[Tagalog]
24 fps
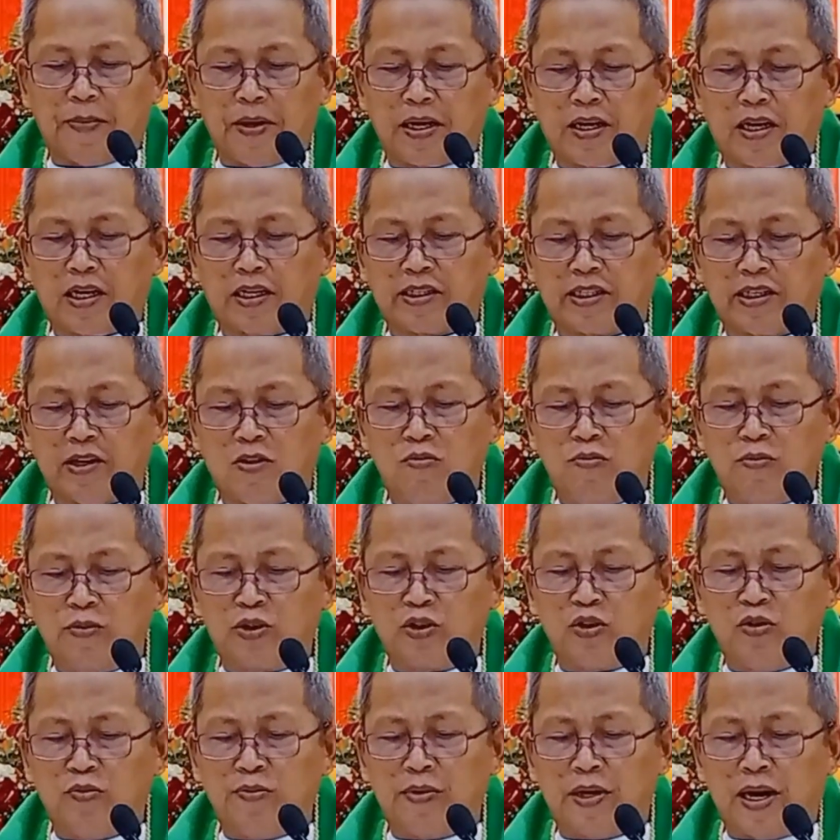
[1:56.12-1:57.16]
sa
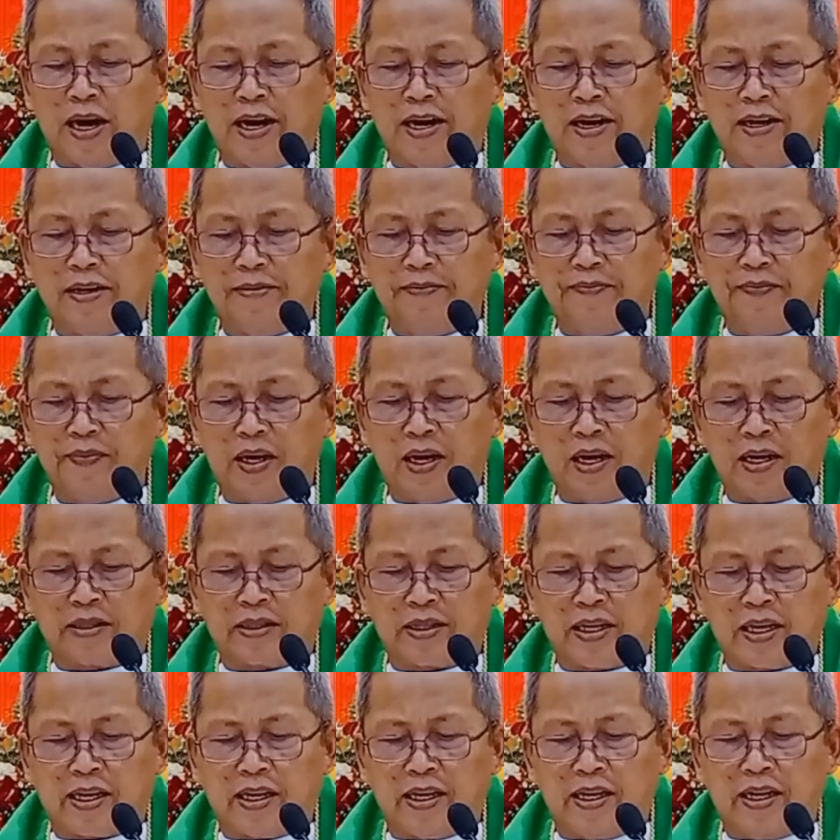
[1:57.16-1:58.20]
pagkasaumsong na
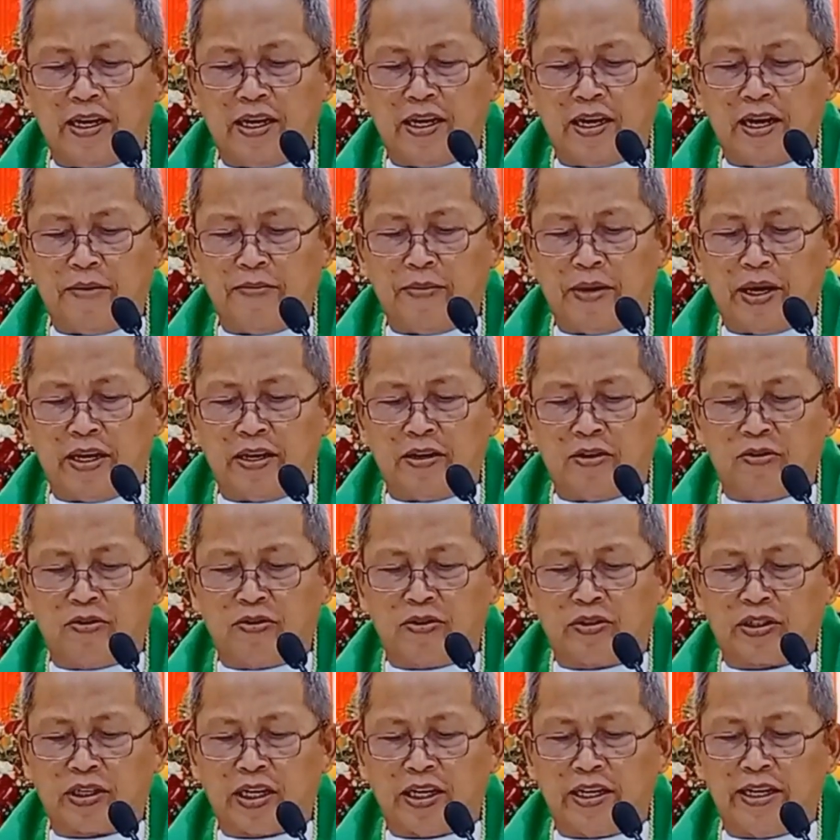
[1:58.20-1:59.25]
ang tag-iya
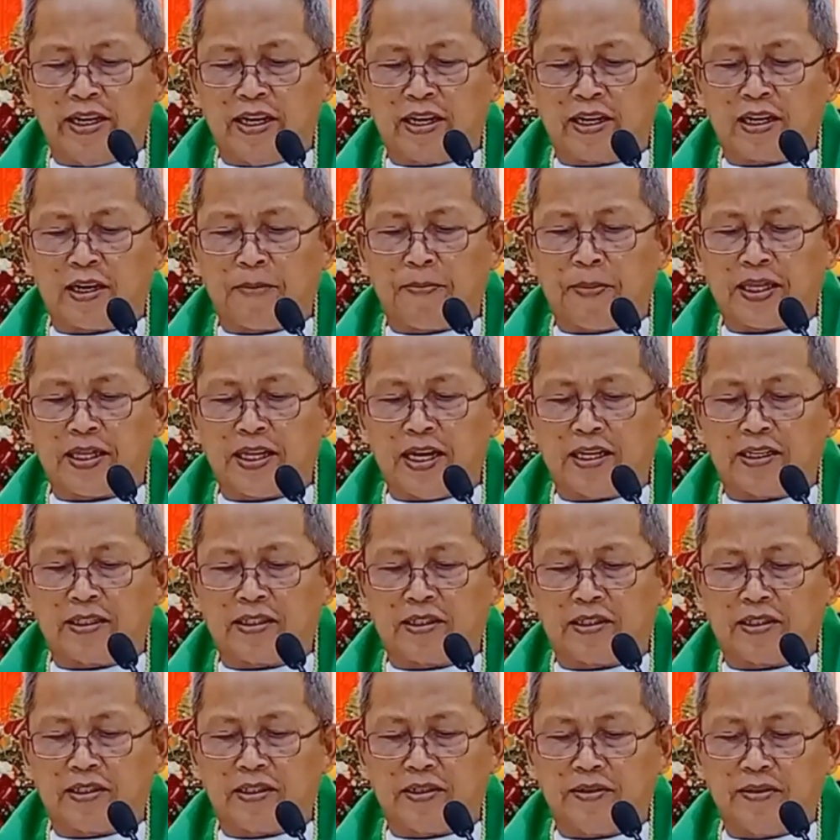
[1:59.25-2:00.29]
miingon sa iyang
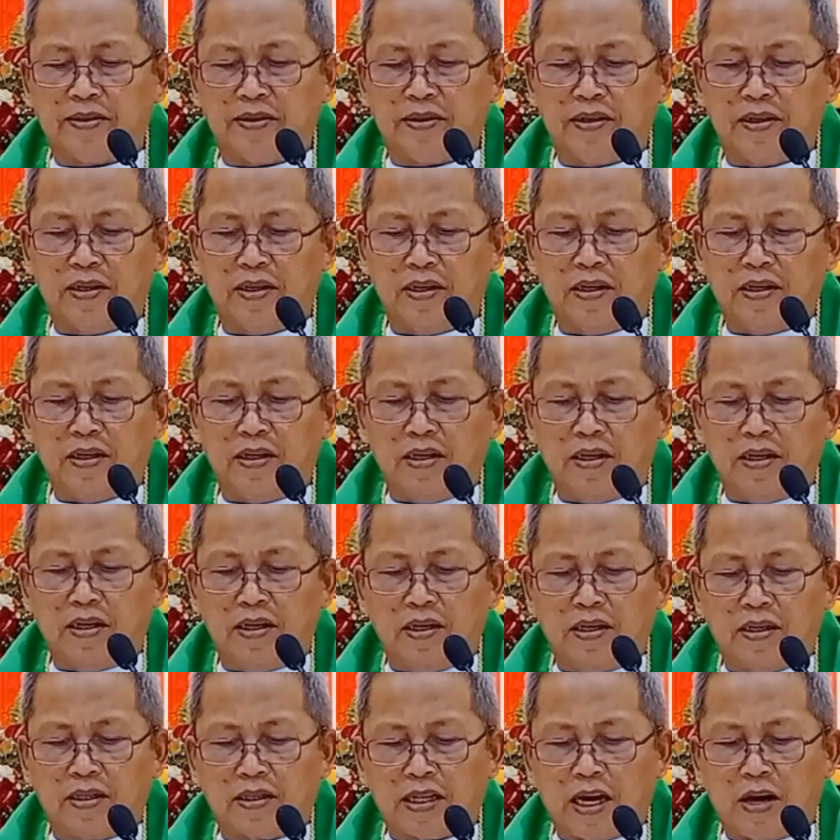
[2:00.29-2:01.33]
kapatas.
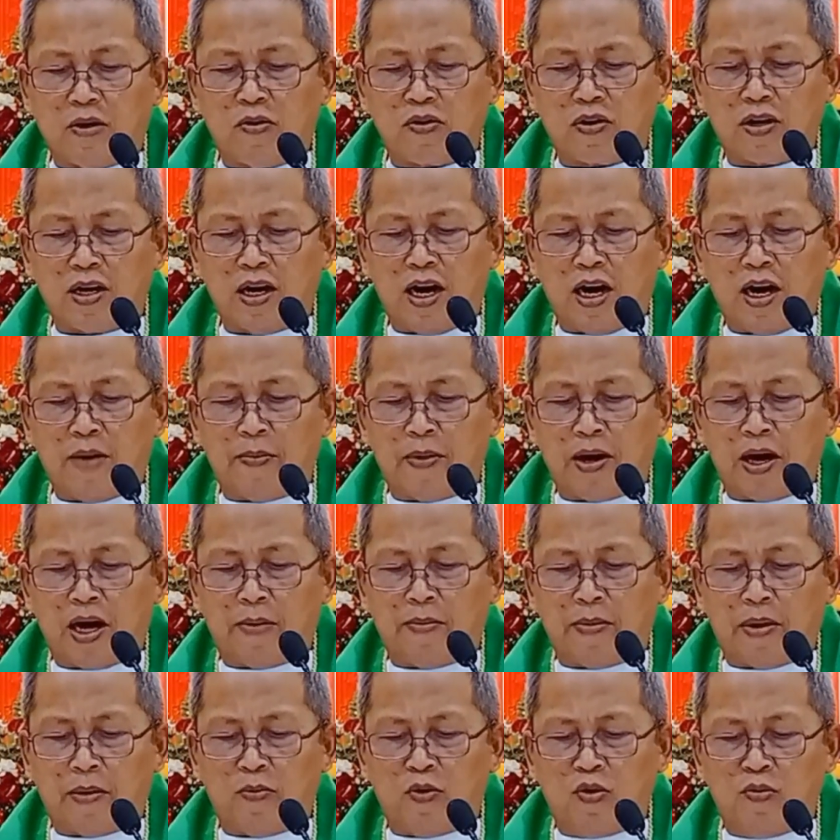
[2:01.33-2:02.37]
Tawga ang
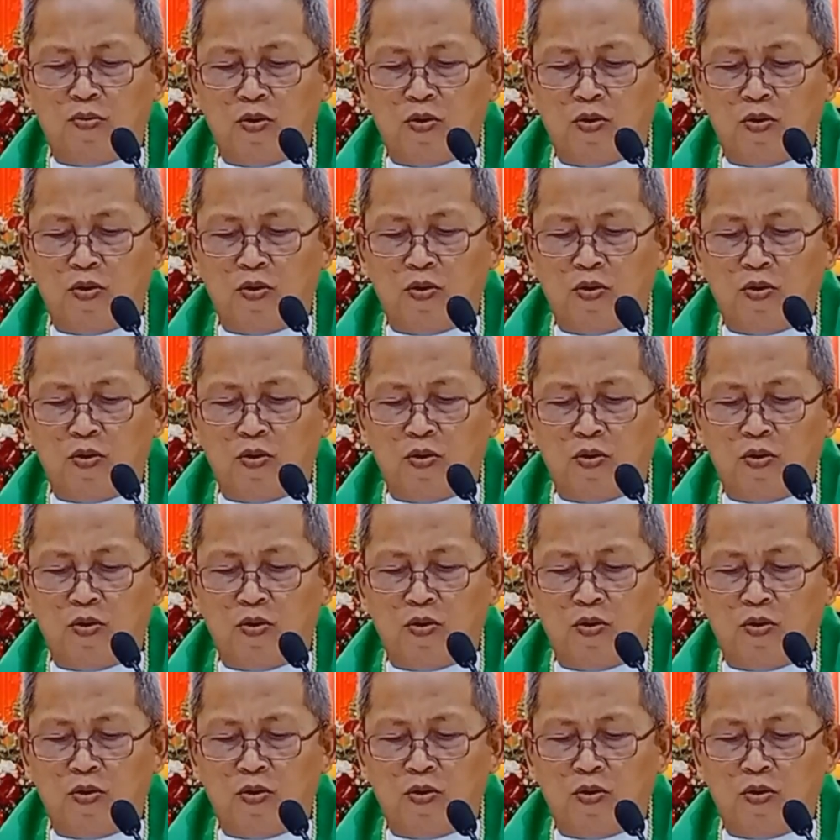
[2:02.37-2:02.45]
mga